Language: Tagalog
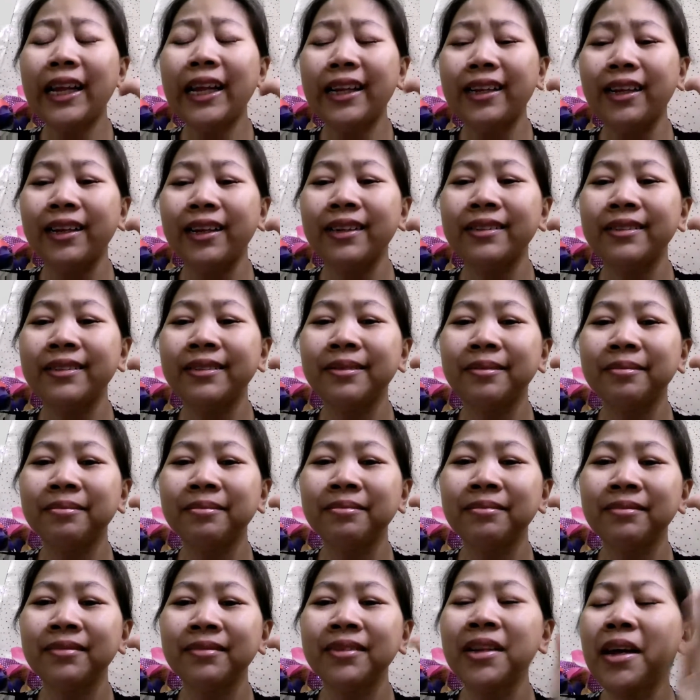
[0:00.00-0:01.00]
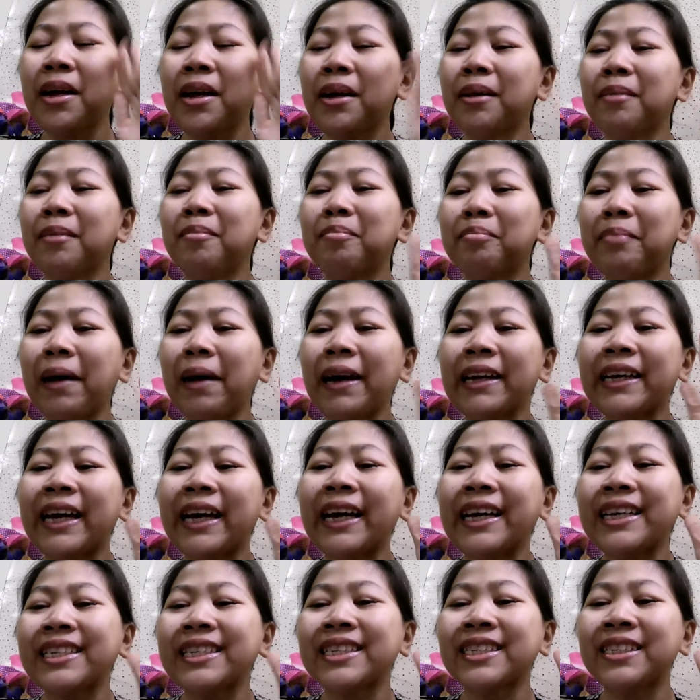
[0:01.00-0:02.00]
so, yan.
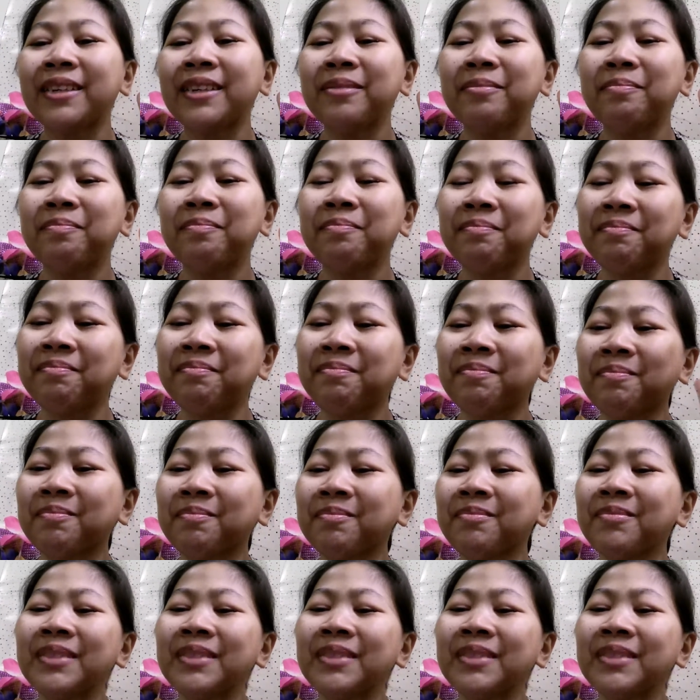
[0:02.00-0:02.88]
Bye, guys.